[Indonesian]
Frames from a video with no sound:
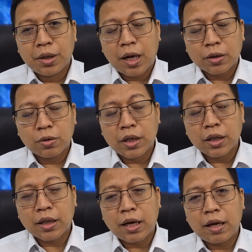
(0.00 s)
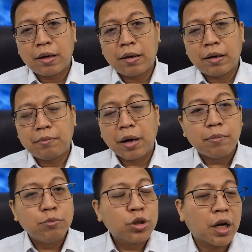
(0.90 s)
Langsung kita
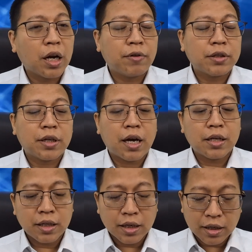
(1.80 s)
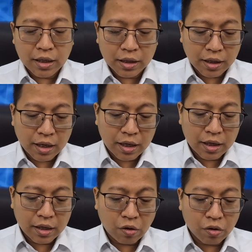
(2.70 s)
menghembuskan nafas terakhir
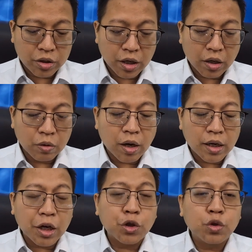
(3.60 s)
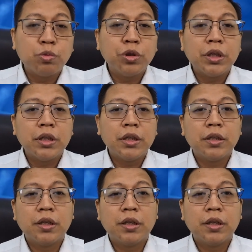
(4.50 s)
kita, rohnya keluar dari tubuh ini.